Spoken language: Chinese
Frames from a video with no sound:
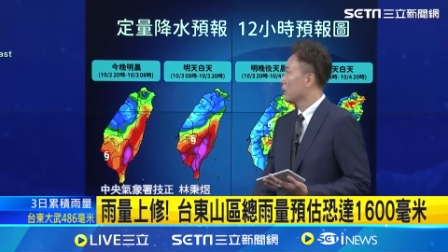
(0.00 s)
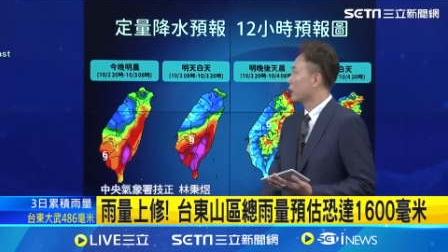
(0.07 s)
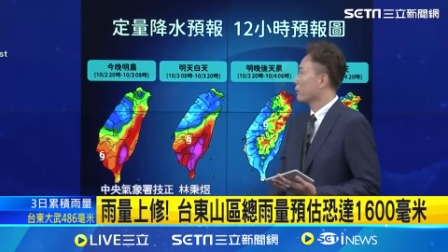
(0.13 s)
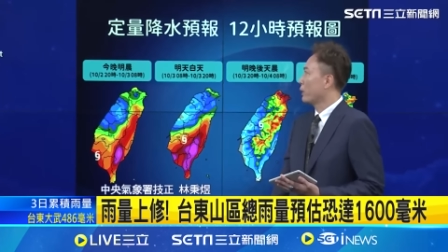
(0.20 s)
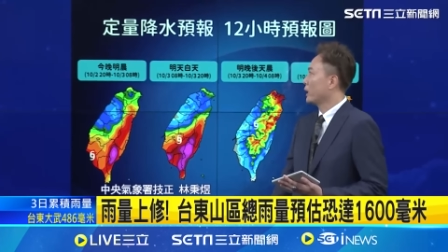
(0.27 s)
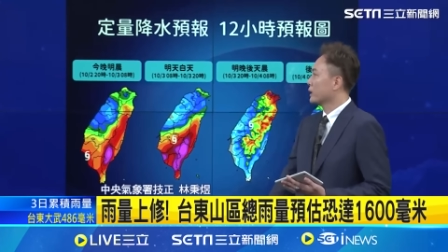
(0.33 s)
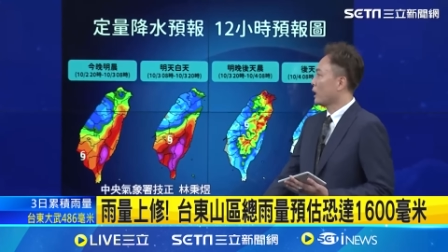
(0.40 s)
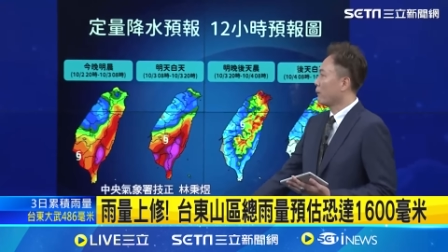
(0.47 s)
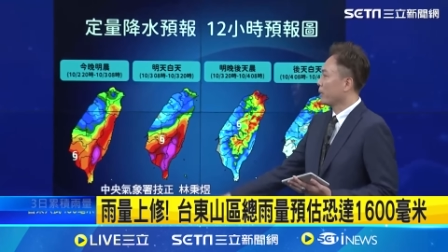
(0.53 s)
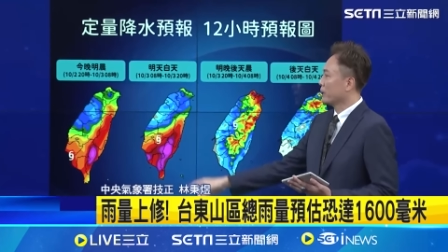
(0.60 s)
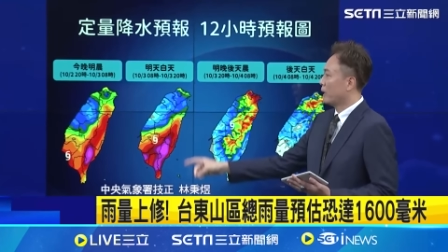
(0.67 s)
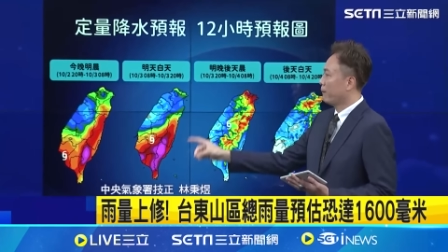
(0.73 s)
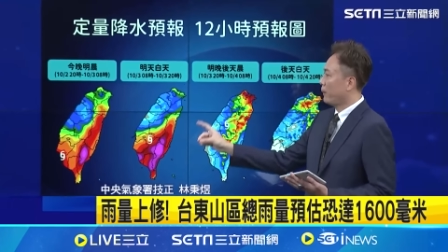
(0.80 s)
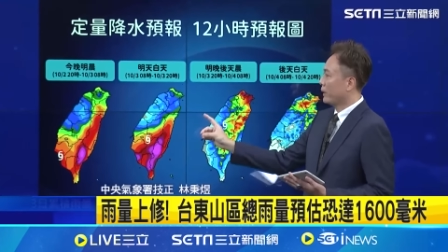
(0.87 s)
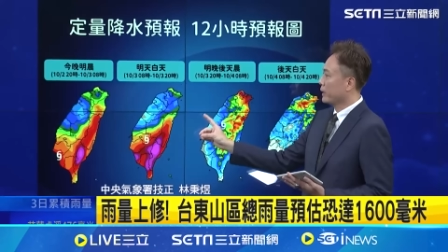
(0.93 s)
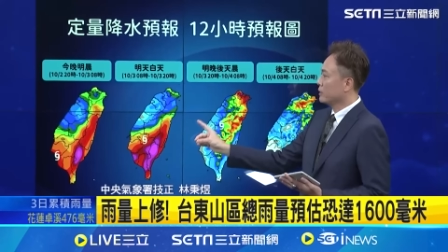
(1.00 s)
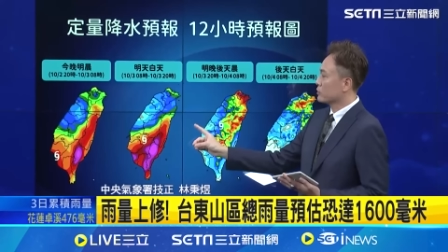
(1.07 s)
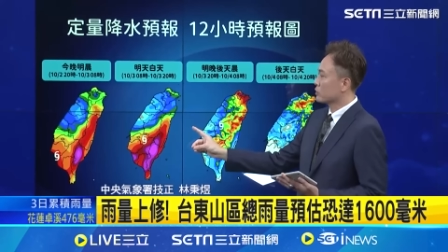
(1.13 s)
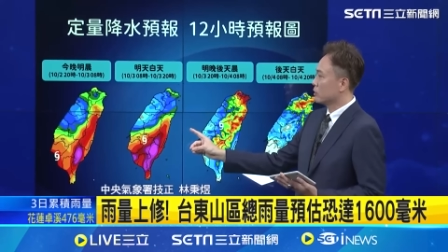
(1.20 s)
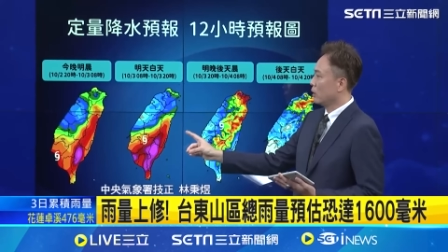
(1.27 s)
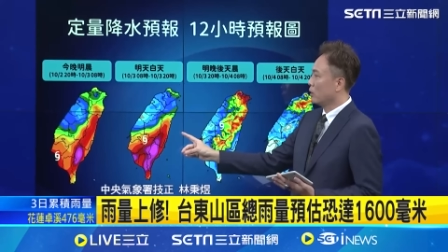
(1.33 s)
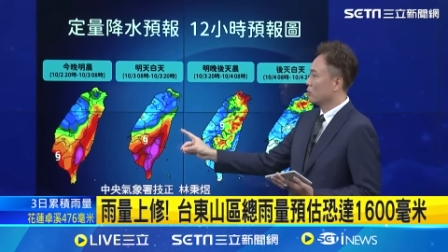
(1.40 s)
另外，到明天白天
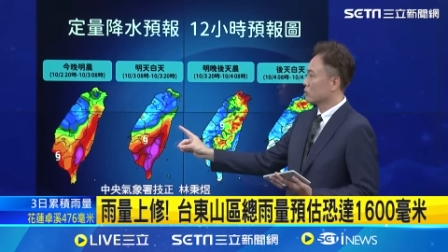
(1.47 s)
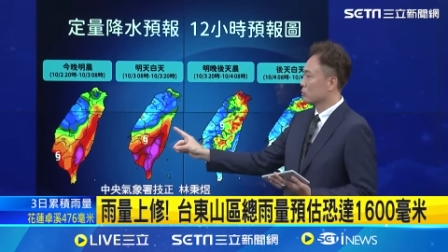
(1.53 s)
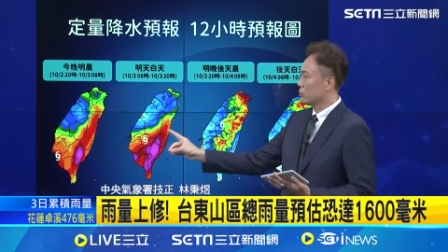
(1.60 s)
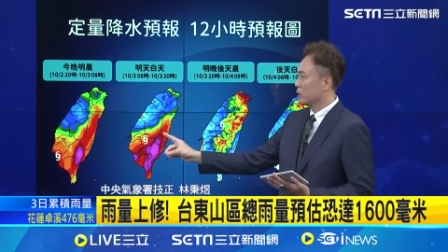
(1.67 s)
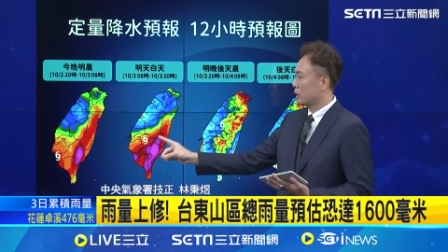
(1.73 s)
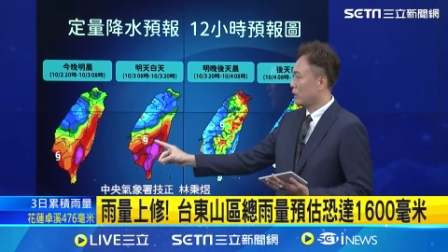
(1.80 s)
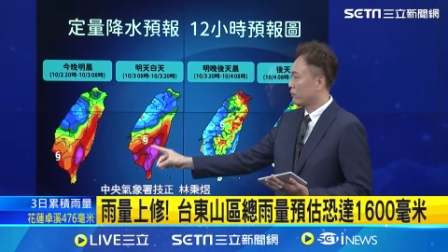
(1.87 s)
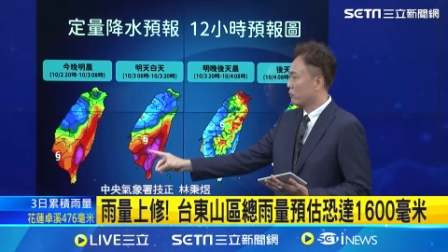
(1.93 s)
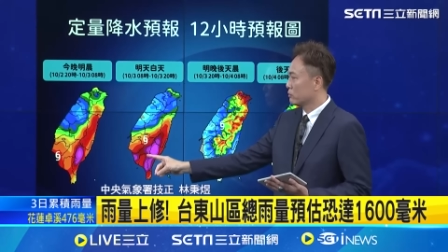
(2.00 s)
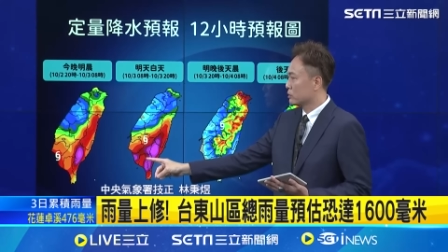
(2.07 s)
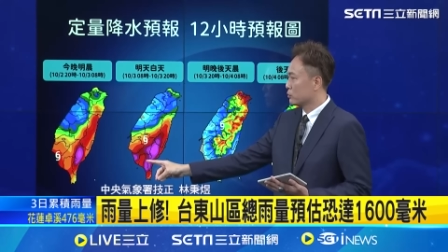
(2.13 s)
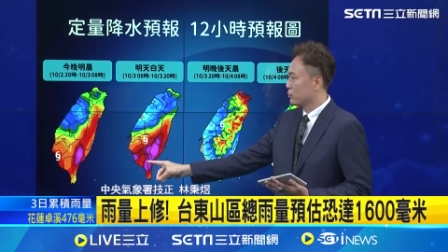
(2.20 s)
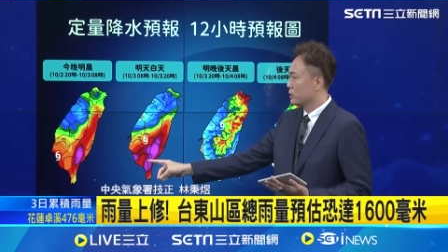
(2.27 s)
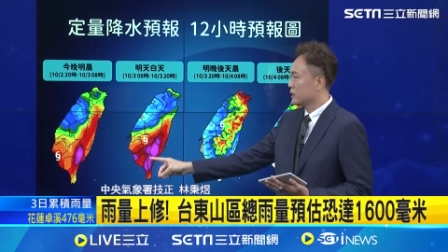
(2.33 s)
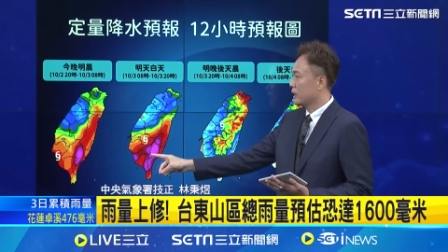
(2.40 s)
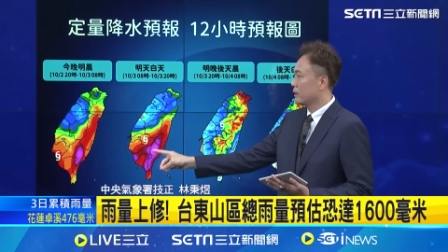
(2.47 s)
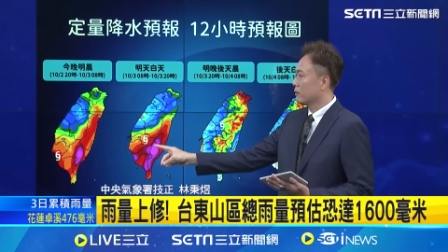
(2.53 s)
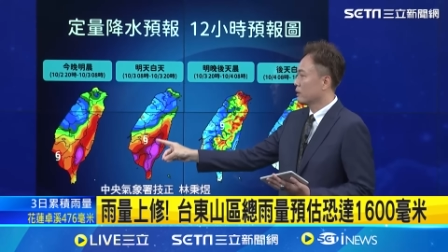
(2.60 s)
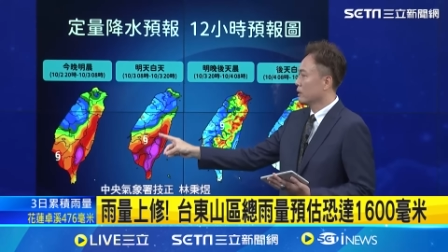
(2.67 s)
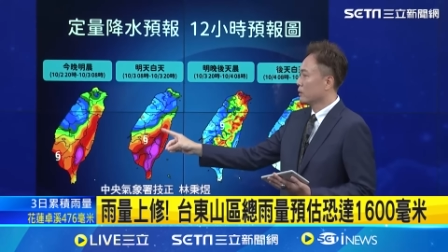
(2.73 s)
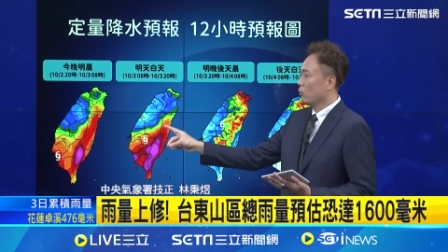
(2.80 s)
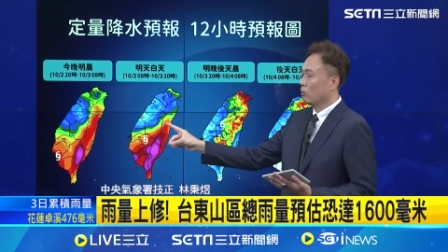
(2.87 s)
的时候，随着台风持续向
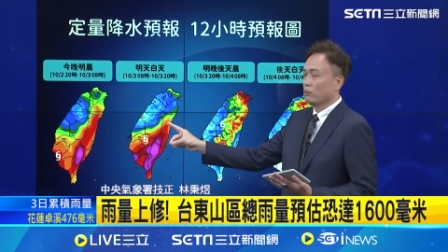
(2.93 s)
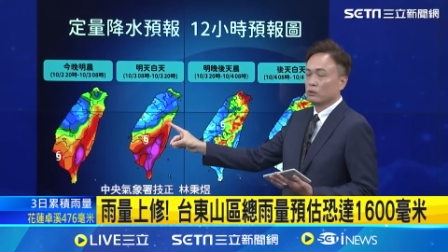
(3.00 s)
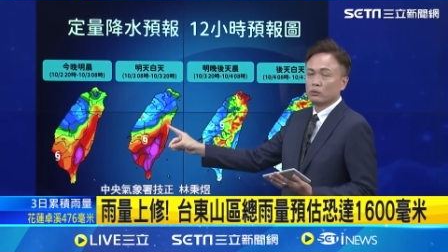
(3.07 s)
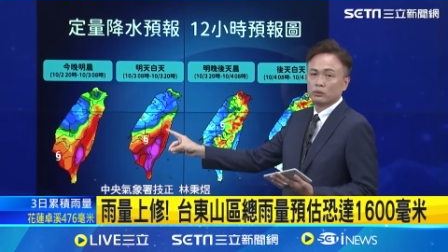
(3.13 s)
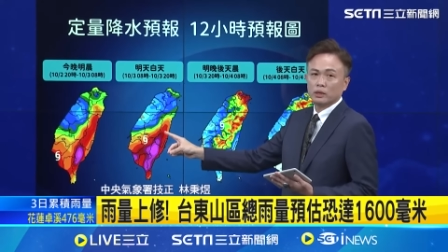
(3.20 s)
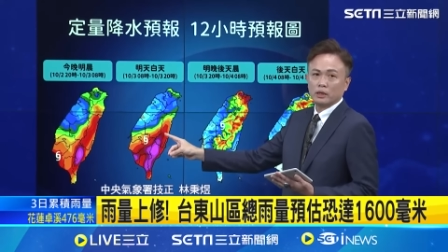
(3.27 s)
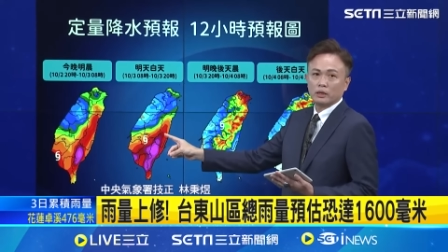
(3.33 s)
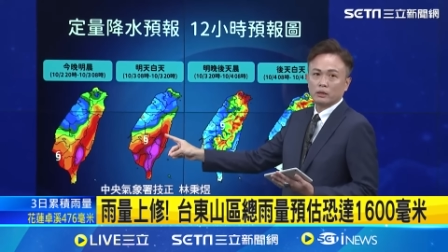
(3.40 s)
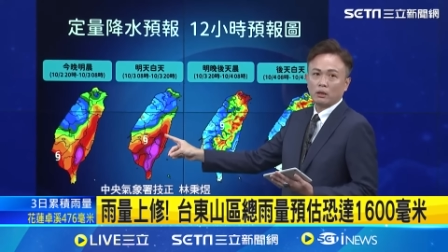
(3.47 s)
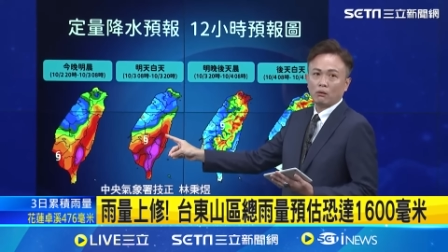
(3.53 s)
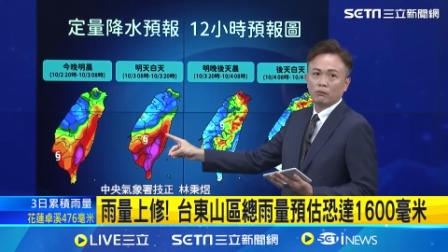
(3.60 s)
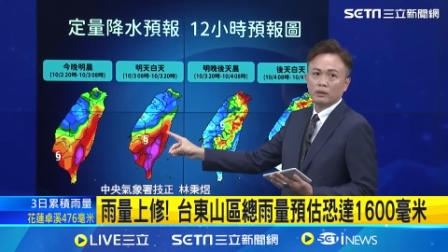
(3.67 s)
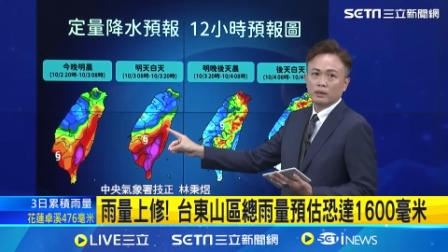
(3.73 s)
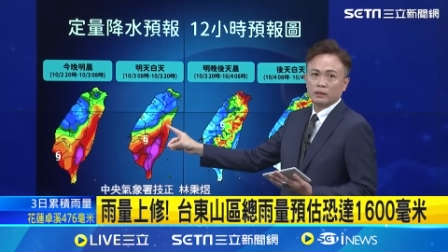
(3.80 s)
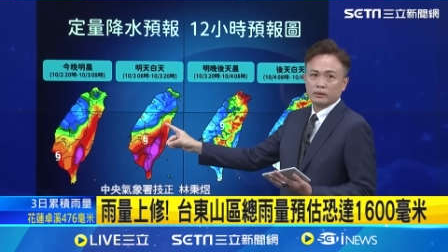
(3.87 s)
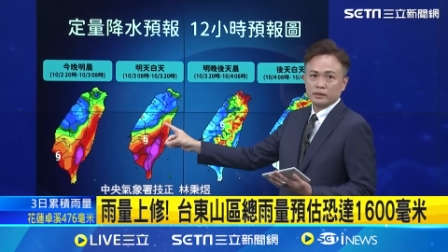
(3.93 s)
我们陆地移动，